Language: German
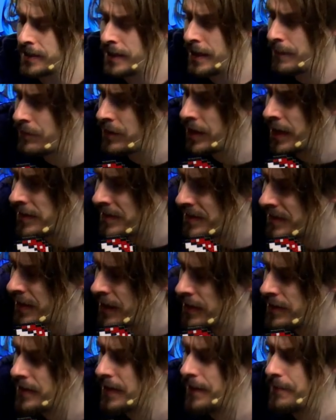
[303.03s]
Ich habe die ganze
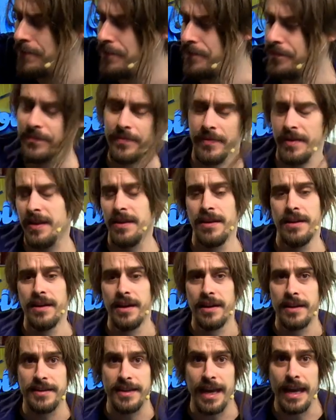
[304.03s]
Nacht ähm,
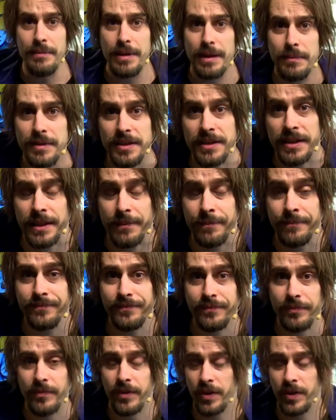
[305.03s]
Gaming betrieben